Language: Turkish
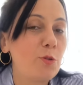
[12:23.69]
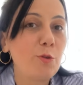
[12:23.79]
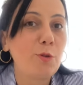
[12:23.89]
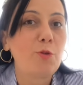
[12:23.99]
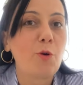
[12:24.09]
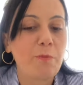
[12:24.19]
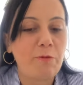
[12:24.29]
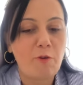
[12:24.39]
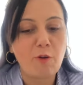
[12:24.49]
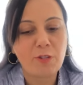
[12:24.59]
Çünkü çok bir
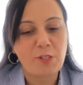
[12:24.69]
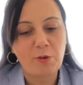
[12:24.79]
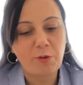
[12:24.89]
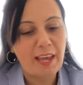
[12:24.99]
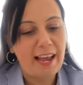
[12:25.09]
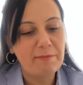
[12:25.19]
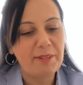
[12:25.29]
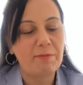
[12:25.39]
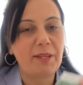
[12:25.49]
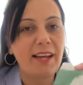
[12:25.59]
fonksiyonu
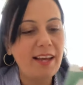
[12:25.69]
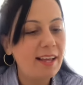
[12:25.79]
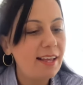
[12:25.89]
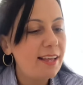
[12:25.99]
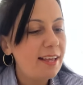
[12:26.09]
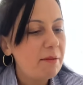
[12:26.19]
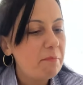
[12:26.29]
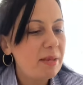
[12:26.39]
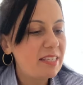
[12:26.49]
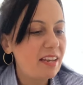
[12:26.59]
gelmedi bana.
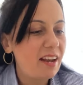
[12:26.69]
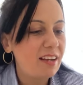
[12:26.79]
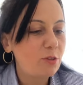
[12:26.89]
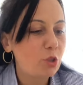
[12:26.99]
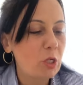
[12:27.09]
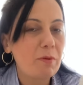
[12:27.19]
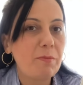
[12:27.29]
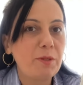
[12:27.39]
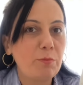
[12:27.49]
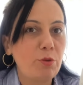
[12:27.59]
Mesela
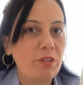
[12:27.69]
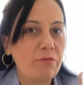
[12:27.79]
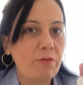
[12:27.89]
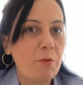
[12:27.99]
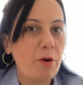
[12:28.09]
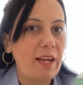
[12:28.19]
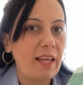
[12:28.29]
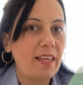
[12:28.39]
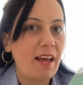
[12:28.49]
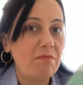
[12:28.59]
çorabımın bu tarafı
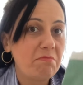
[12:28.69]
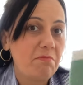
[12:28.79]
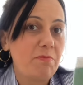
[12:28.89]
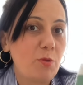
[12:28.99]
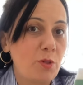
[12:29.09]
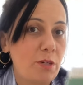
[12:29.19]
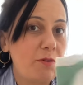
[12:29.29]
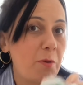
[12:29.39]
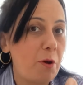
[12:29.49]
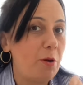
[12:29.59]
böyleyken bu
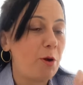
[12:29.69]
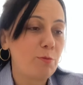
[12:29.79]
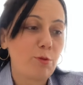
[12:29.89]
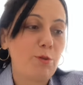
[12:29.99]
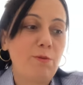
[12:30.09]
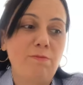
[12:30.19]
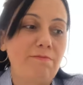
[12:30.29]
tarafı böyle olmuş.